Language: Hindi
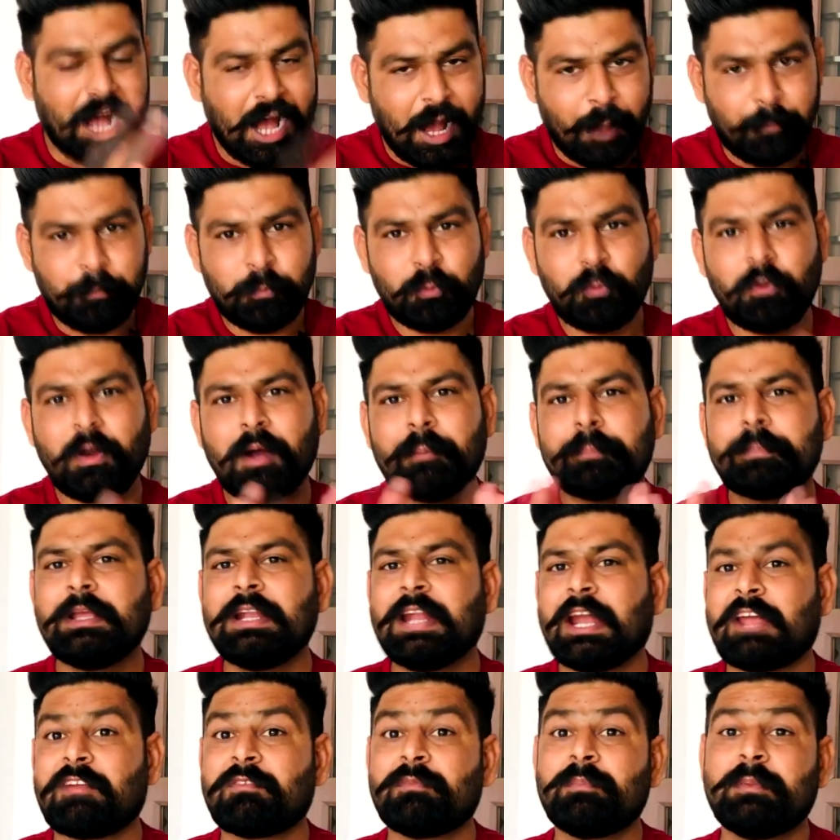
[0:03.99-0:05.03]
आपको आपकी
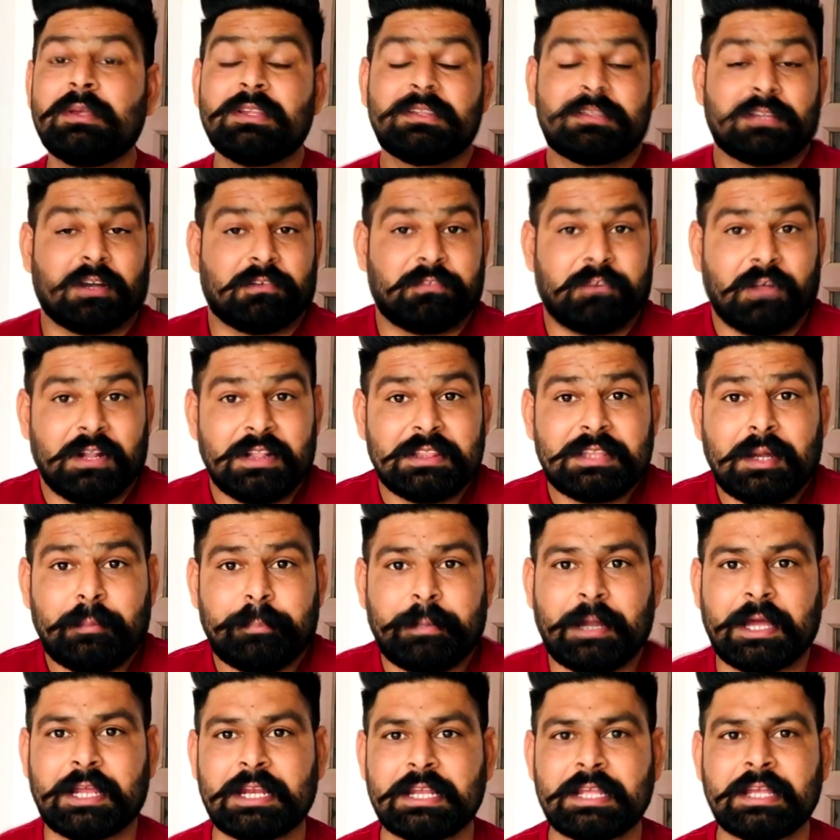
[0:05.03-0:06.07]
लाइफ में सफलता
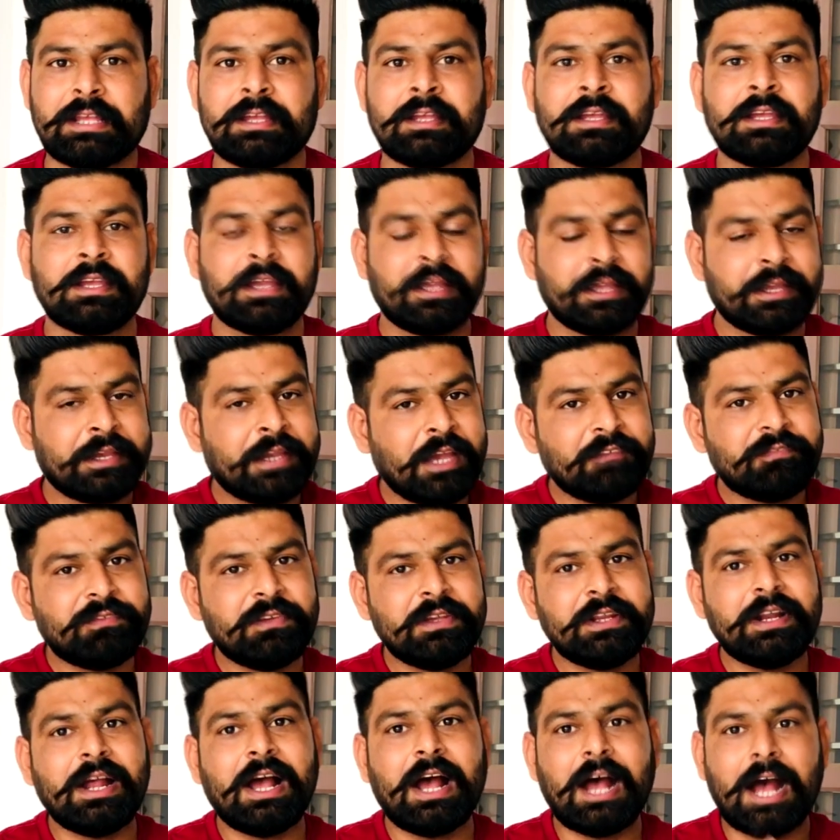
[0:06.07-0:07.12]
पानी है या
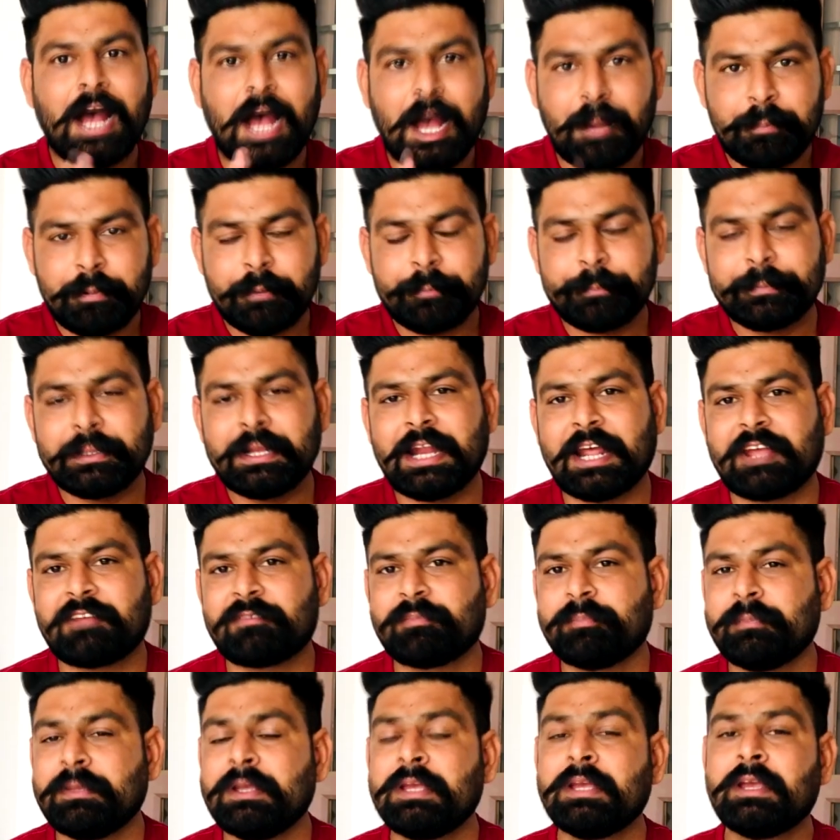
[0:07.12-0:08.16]
फिर आप अपनी
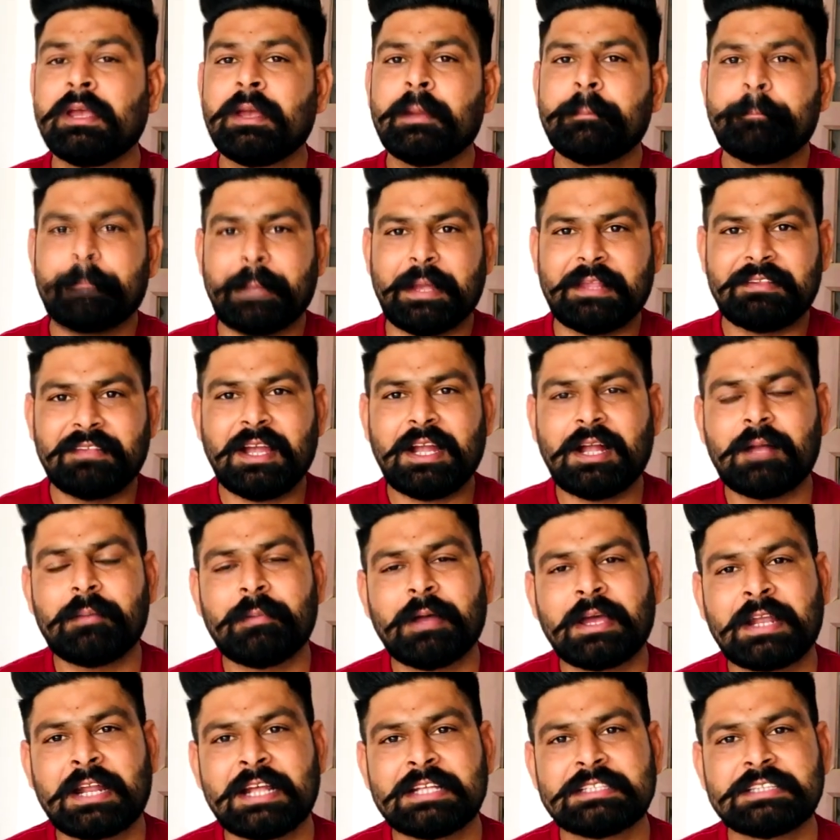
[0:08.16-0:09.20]
लाइफ में पैसा
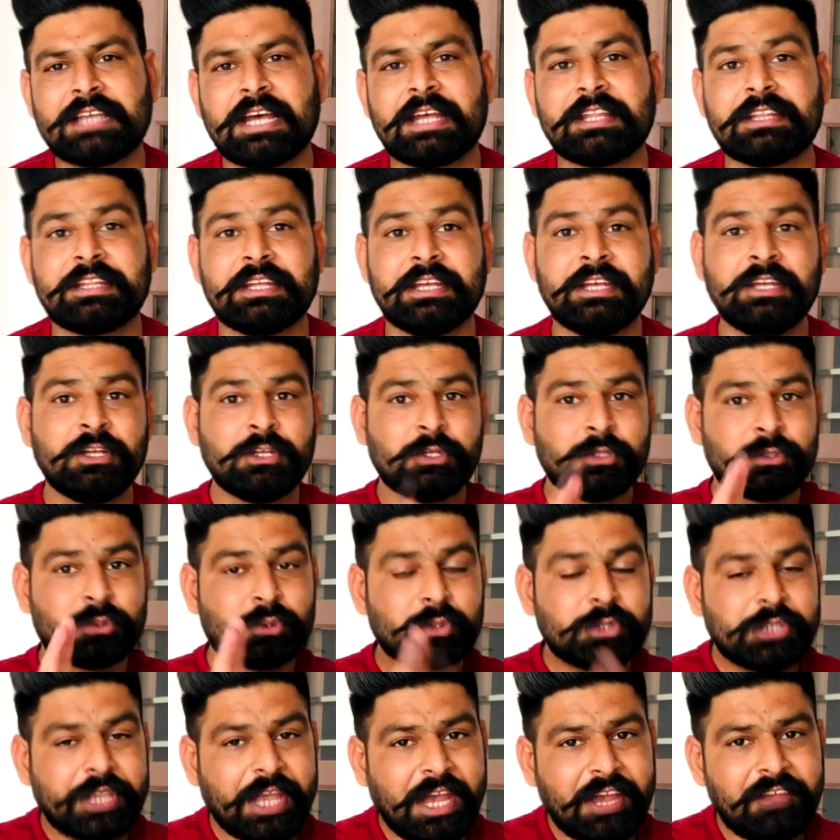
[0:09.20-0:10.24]
कमाना चाहते हैं
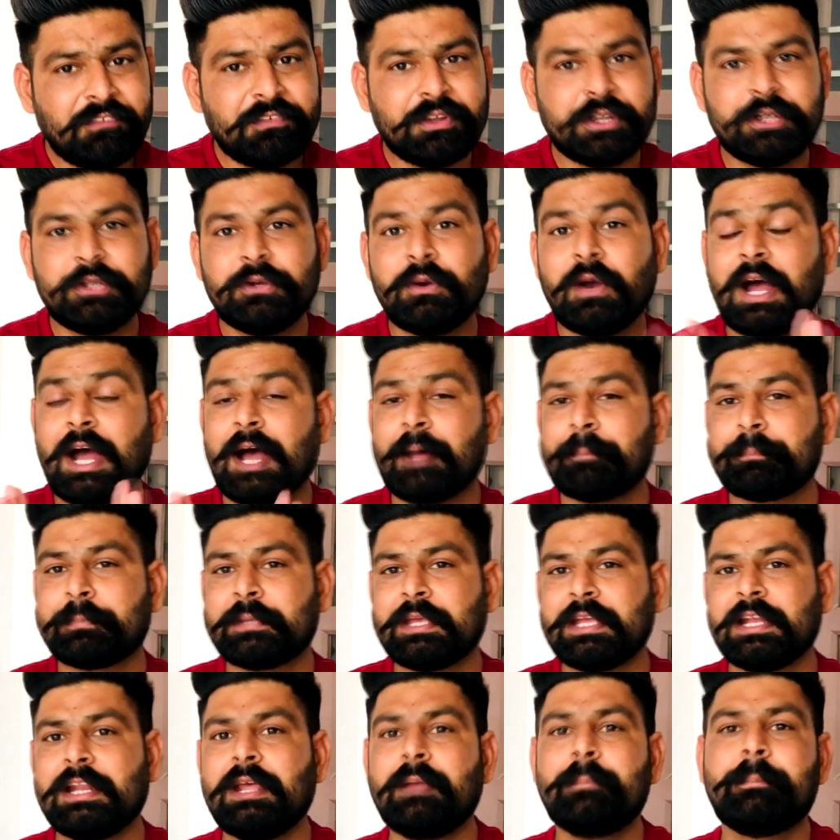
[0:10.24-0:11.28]
तो यह वीडियो
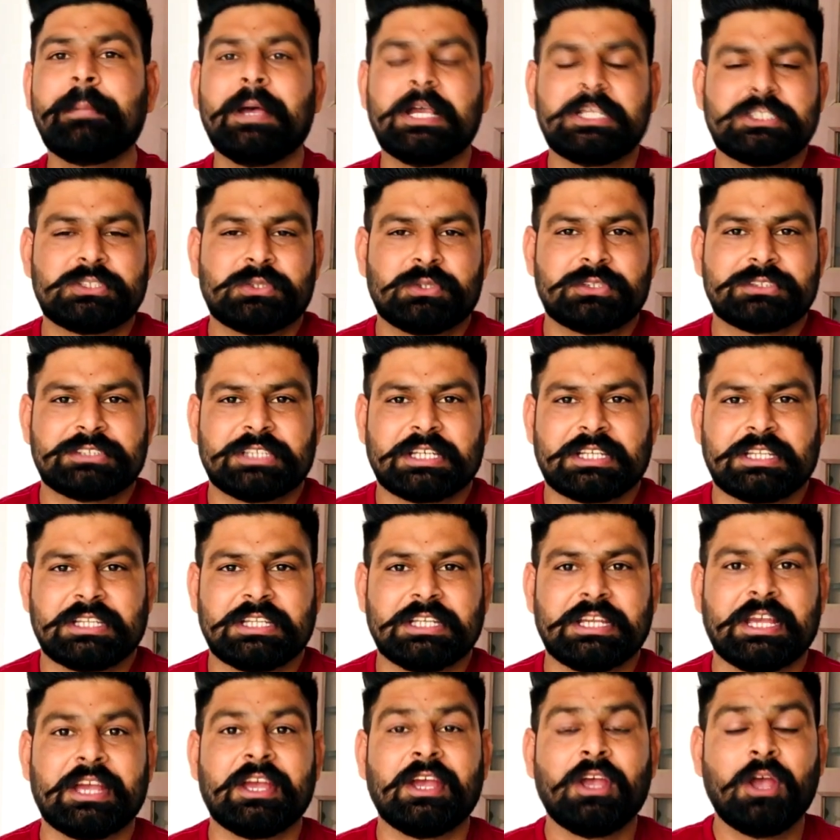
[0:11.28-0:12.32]
आपके लिए बेस्ट हो
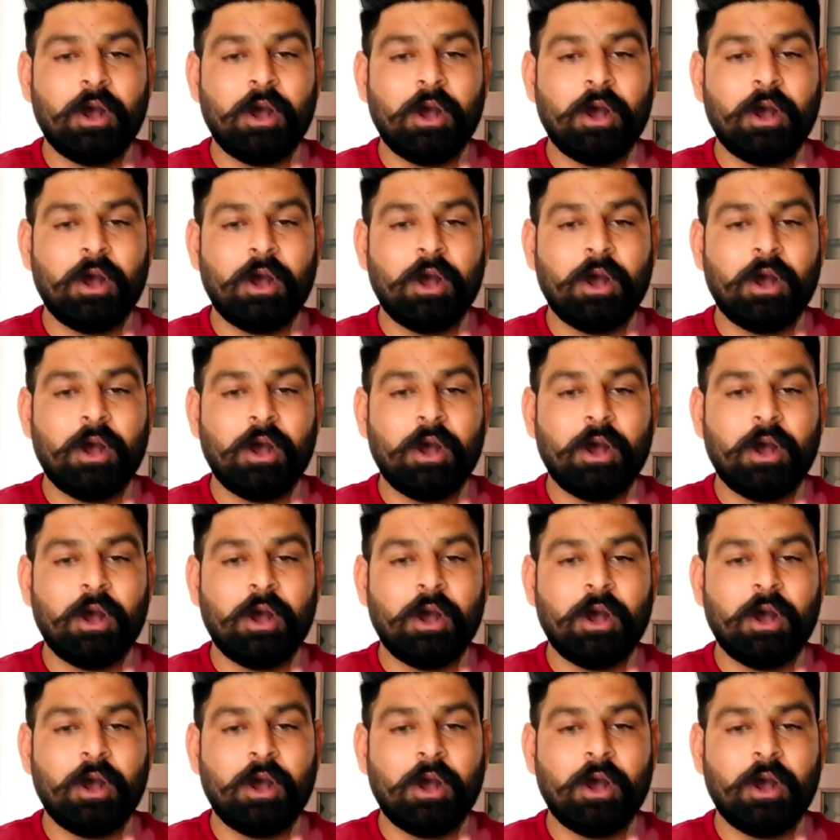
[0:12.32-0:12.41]
सकती है